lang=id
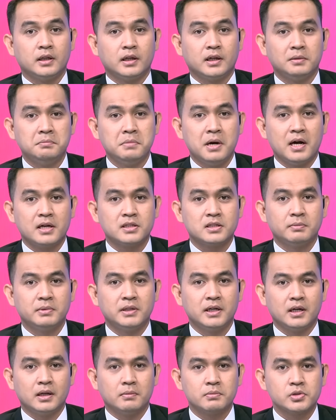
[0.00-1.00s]
Kita akan bahas
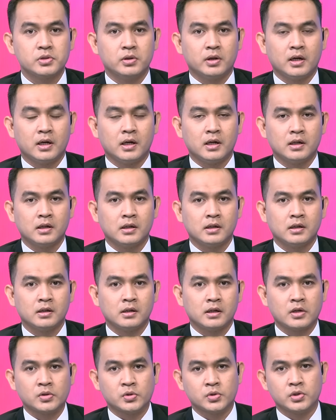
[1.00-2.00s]
lebih dalam
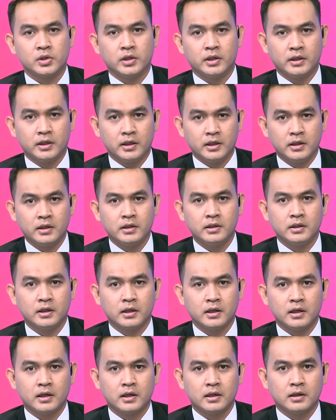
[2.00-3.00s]
soal kasus ini
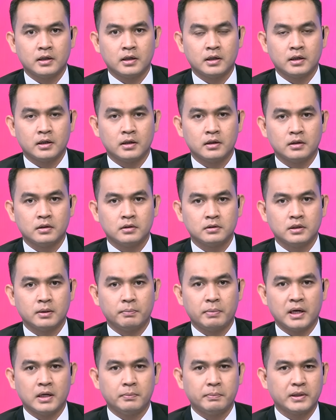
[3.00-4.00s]
dengan uh,
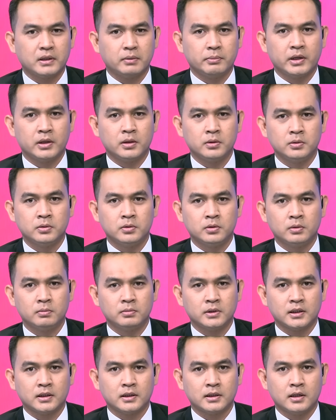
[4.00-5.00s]
Kepala Departemen
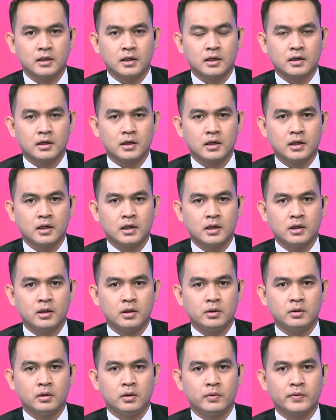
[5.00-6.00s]
Hukum Tata
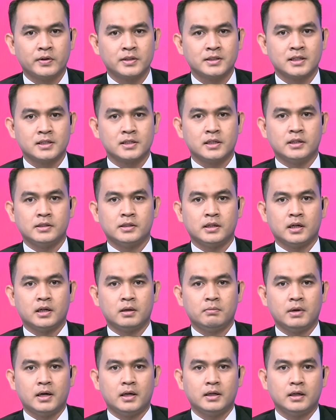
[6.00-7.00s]
Negara Universitas
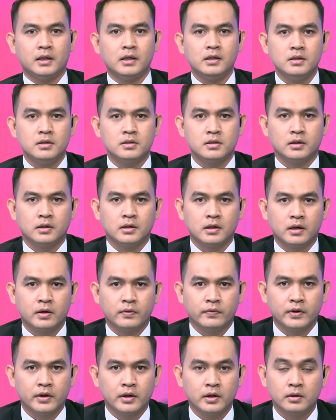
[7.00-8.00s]
Gajah Mada, Zainal
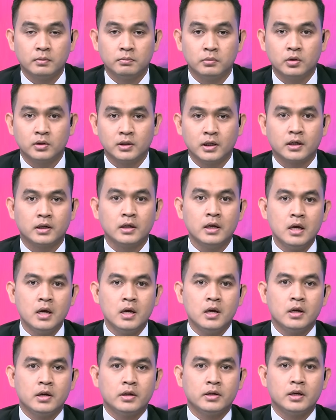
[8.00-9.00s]
Arifin Muhtar,
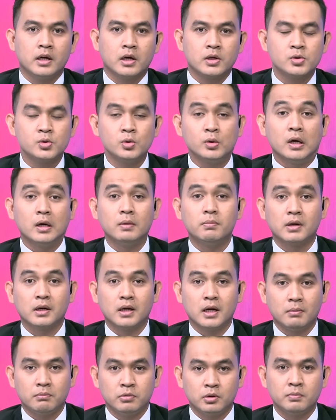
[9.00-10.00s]
yang sudah
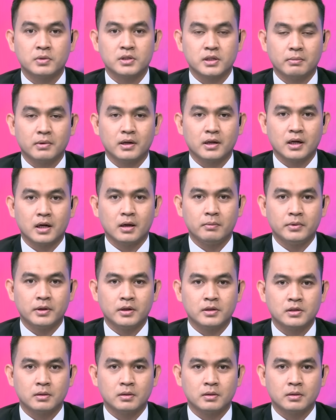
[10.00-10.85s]
bergabung bersama kami.